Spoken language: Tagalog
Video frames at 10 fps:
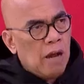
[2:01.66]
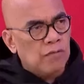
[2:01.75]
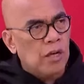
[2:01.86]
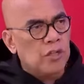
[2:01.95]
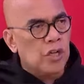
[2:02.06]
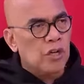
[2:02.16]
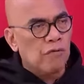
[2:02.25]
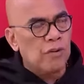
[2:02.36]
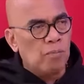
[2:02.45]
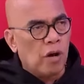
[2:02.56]
you have to let your
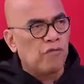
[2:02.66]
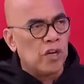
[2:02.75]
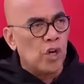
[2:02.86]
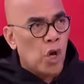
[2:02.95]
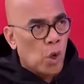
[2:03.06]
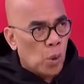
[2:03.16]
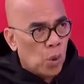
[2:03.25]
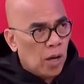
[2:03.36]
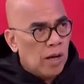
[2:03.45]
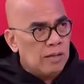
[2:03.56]
girlfriend, boyfriend know
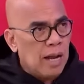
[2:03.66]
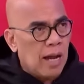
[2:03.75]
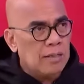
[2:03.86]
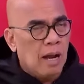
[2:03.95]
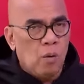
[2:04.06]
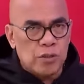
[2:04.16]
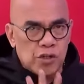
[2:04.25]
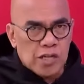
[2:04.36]
yes. that what